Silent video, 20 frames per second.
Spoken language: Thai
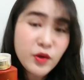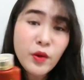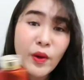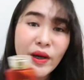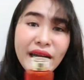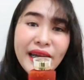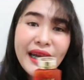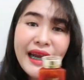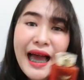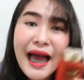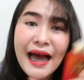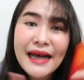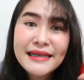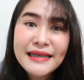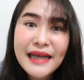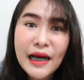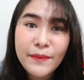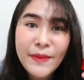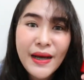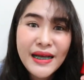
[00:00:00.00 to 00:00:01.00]
ตัวนี้นะคะ
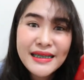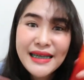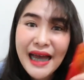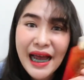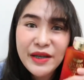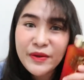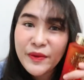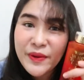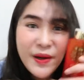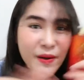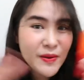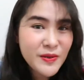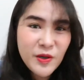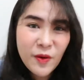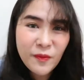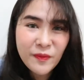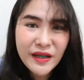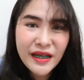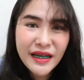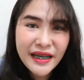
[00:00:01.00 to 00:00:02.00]
สามารถใช้ตัวเดียว
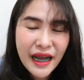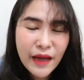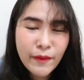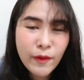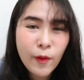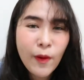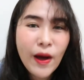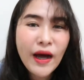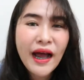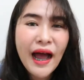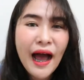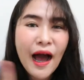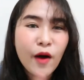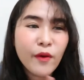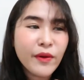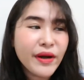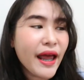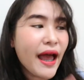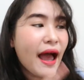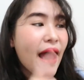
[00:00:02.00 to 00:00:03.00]
จบเลยนะเพราะว่าเขา
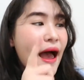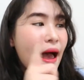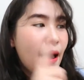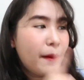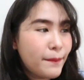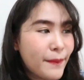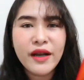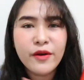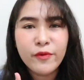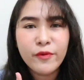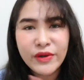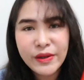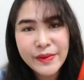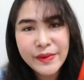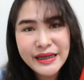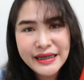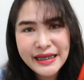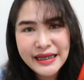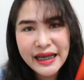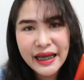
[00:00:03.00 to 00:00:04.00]
เนี่ยเป็นวิตา
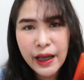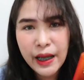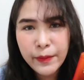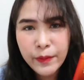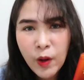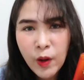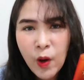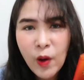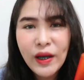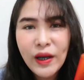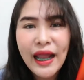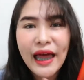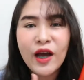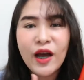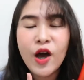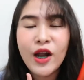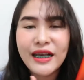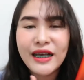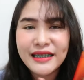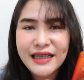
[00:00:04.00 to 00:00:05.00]
มินซีเข้มข้นและ
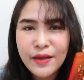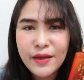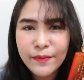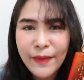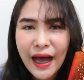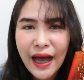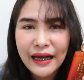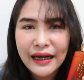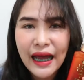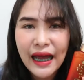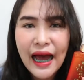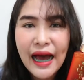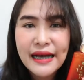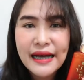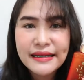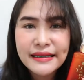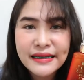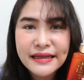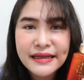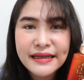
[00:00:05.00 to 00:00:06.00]
คอลลาเจนหมักนะคะ
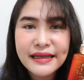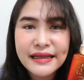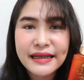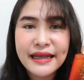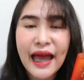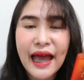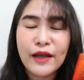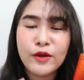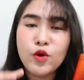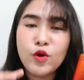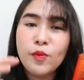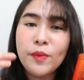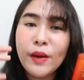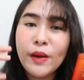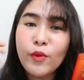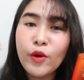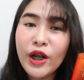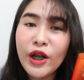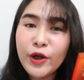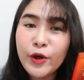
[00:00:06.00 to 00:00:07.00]
ซึ่งจะแตกตัว
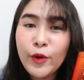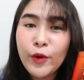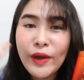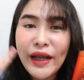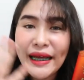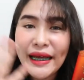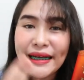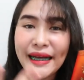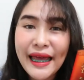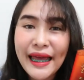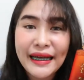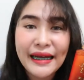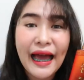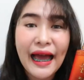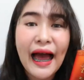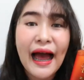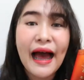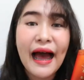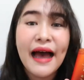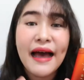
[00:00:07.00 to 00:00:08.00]
เป็นโมเลกุลเล็กๆ
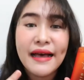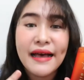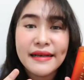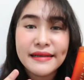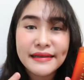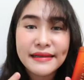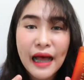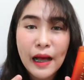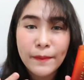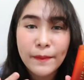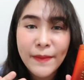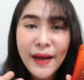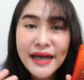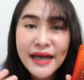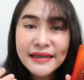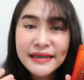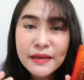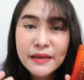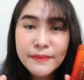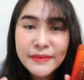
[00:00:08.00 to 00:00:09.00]
นะคะ สา
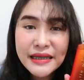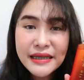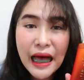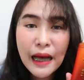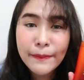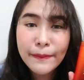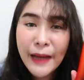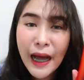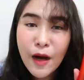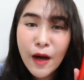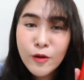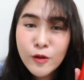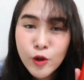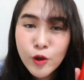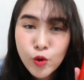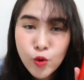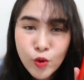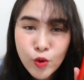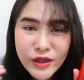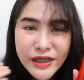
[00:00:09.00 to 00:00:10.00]
มารถซึมซาบเข้า
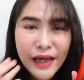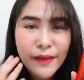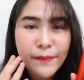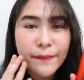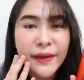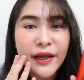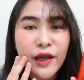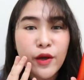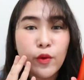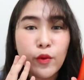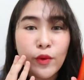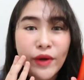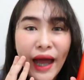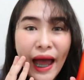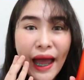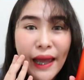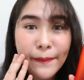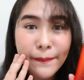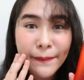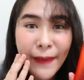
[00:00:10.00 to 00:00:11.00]
สู่ชั้นผิว
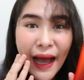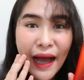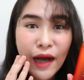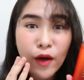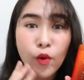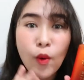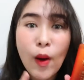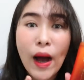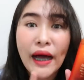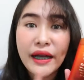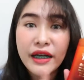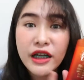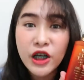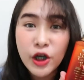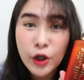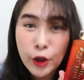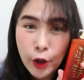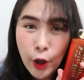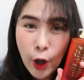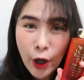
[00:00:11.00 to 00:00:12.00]
ได้มากกว่า
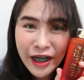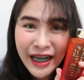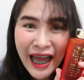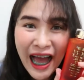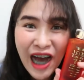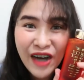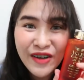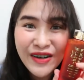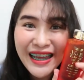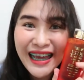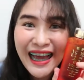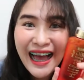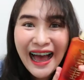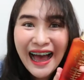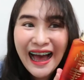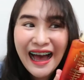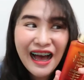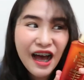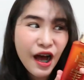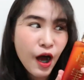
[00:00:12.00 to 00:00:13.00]
100 เท่าเลย
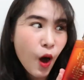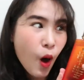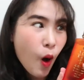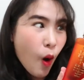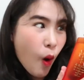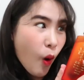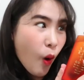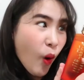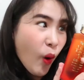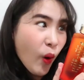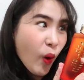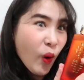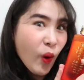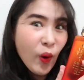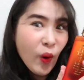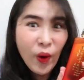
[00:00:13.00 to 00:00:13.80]
ค่ะโห